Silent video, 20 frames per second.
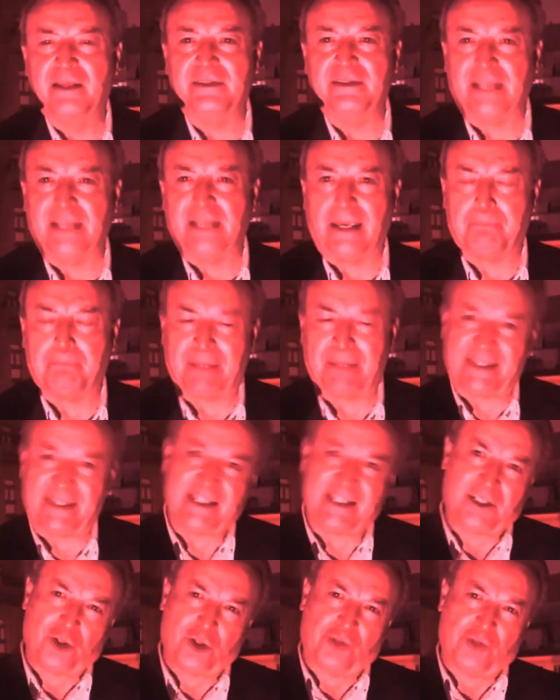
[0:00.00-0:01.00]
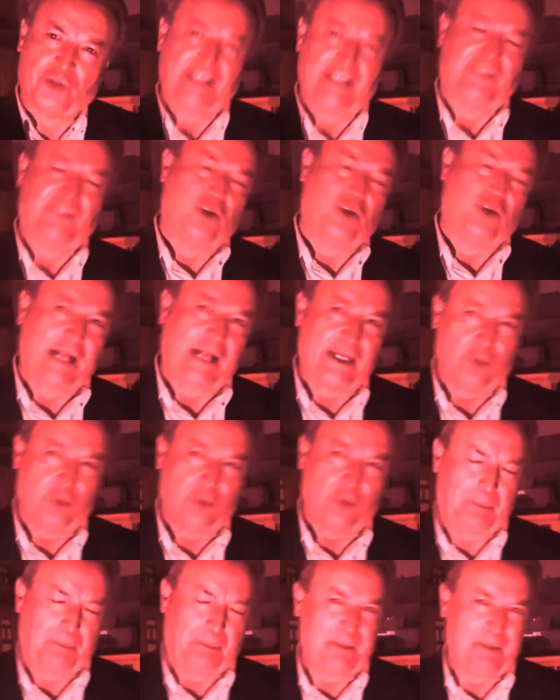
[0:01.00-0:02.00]
de pedirnos el zócalo el
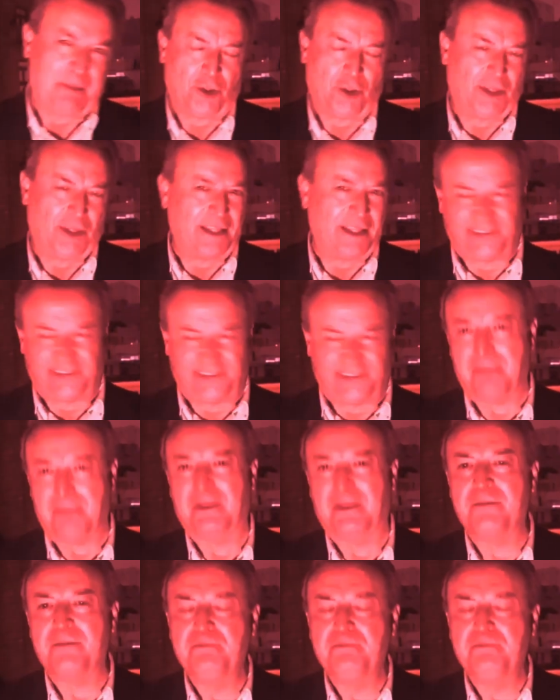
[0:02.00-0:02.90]
primero de diciembre.